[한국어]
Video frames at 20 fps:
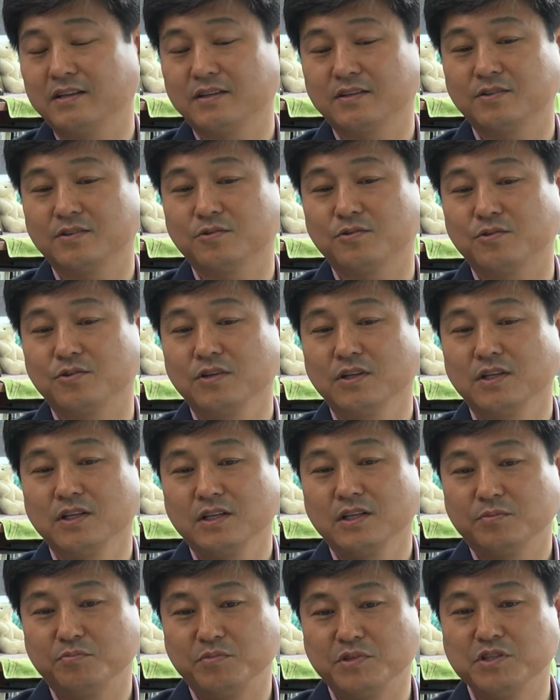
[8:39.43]
그리고
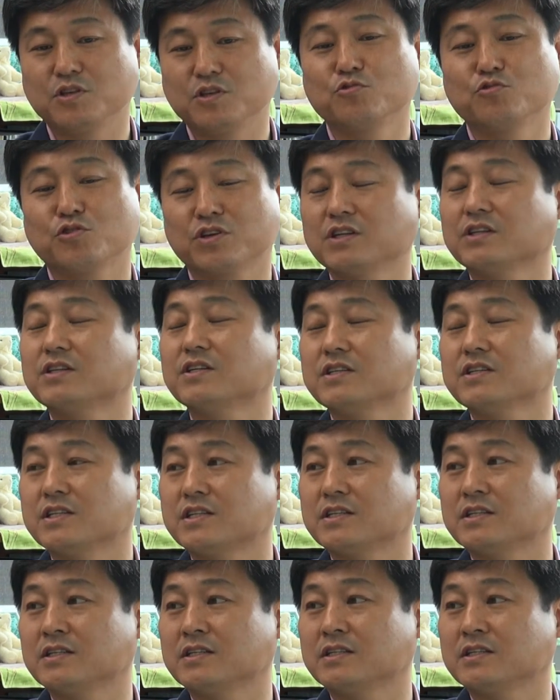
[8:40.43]
민선6기는 그런
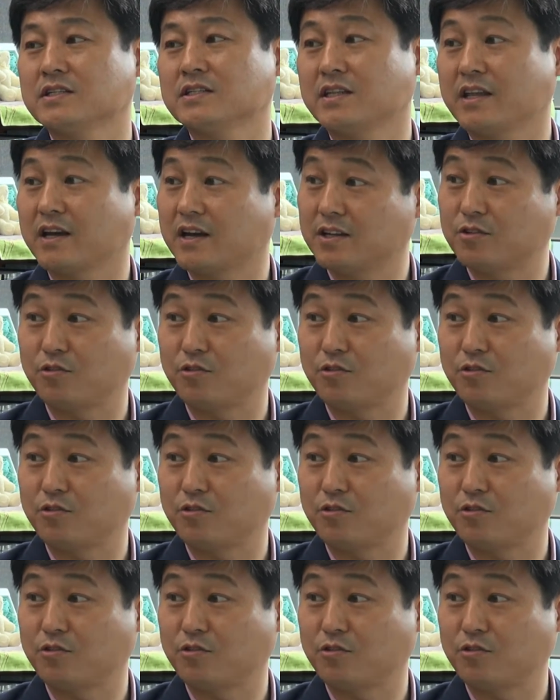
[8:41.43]
시대가